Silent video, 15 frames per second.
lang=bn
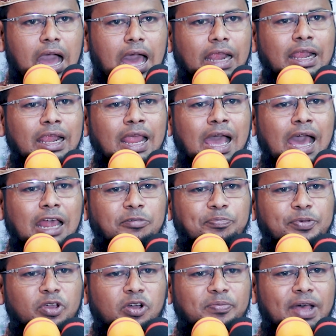আল্লাহর
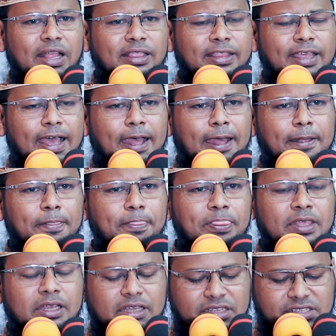প্রিয় বান্দাম
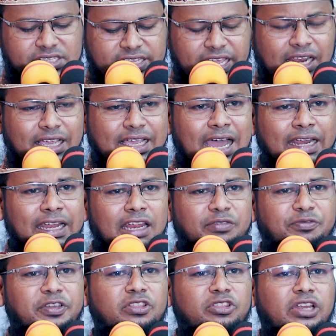জেলখানার
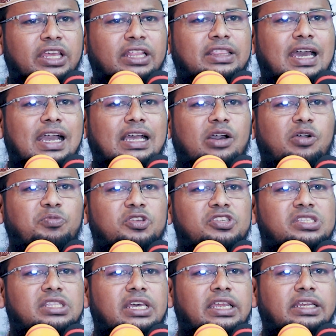ভিতরে থাকা
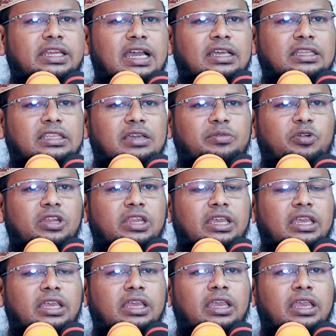অবস্থায় ডাক দিয়ে বলে
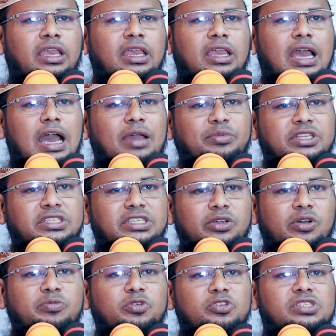আমি যে
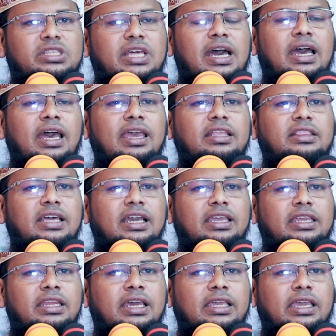অবস্থায়
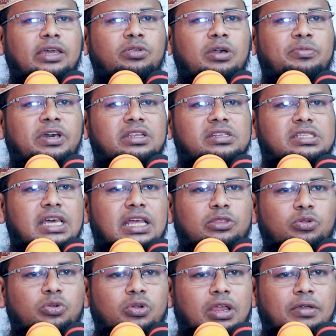থাকি না কেন আমার
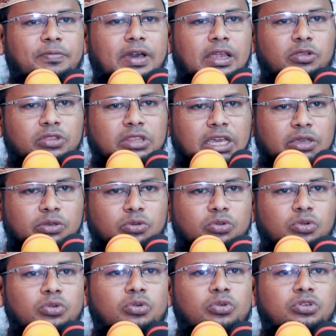ছাত্ররা ভালো
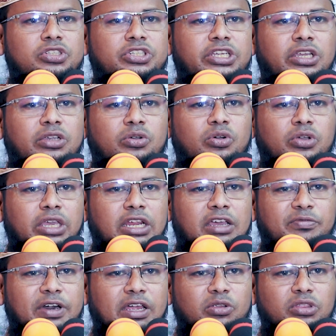থাকুক শিক্ষকেরা
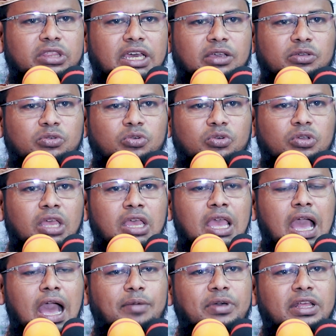ভালো থাকুক
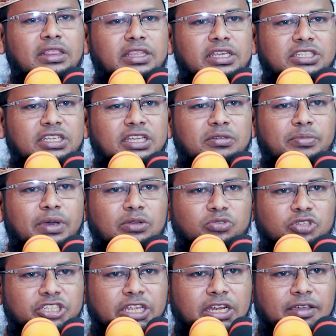আমার দেশের
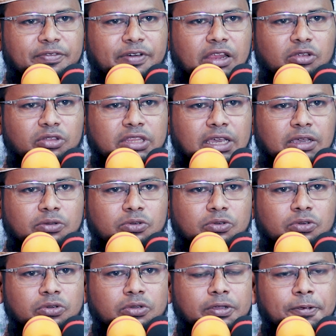মানুষেরা ভালো
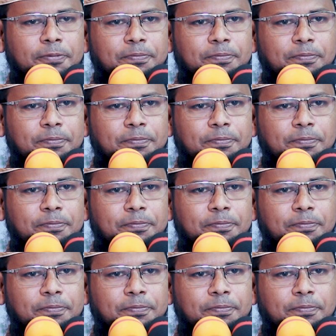থাকুক